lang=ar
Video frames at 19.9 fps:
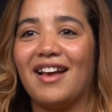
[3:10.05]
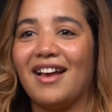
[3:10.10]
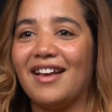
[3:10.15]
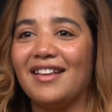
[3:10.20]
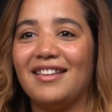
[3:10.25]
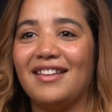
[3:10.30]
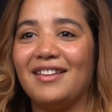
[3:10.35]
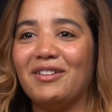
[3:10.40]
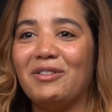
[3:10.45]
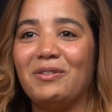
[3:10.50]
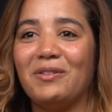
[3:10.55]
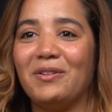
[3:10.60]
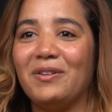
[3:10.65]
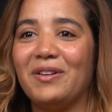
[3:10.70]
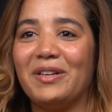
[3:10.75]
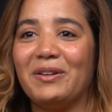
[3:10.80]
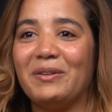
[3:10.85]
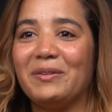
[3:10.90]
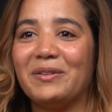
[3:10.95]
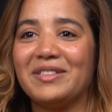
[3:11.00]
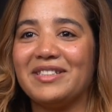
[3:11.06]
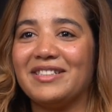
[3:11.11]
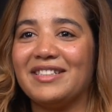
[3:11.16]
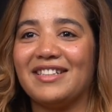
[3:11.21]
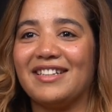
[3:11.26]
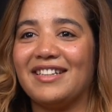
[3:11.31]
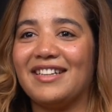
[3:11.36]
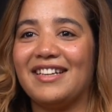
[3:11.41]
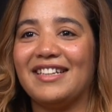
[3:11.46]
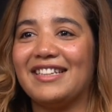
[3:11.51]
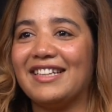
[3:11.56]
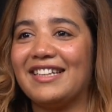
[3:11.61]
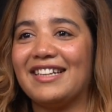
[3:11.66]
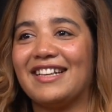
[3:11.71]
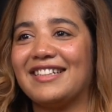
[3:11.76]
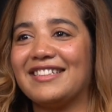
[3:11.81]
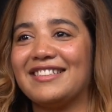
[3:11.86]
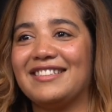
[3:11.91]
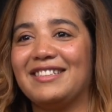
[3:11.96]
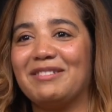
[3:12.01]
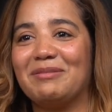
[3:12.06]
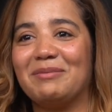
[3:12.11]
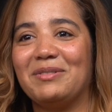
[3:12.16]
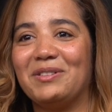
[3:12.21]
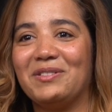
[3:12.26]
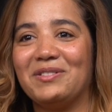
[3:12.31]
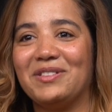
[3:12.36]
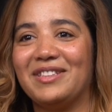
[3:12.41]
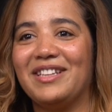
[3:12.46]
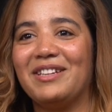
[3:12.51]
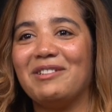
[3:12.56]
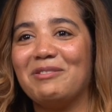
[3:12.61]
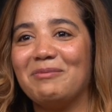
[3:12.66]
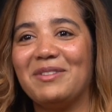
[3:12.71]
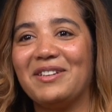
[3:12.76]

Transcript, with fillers: غادي يقولوا لي واش حنا خاصنا نبيعوا الدار